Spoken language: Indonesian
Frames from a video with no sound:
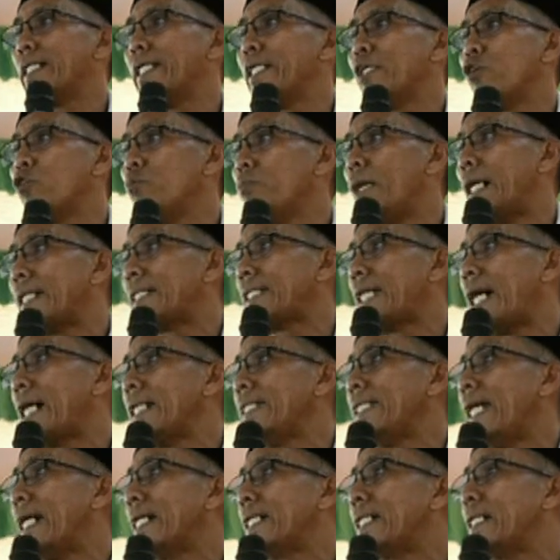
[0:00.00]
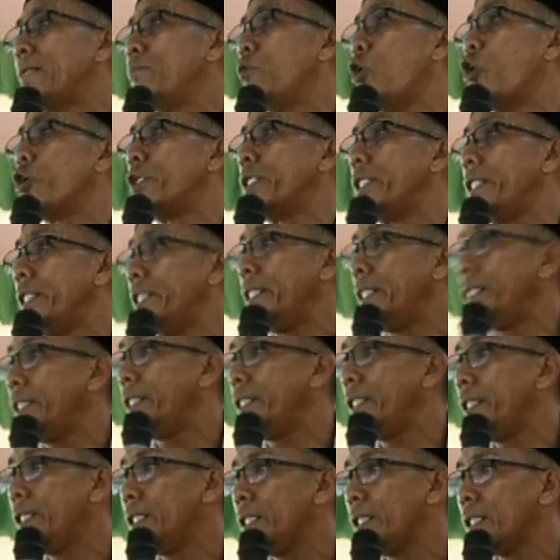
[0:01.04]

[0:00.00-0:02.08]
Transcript: yang di rumah tak nyaga body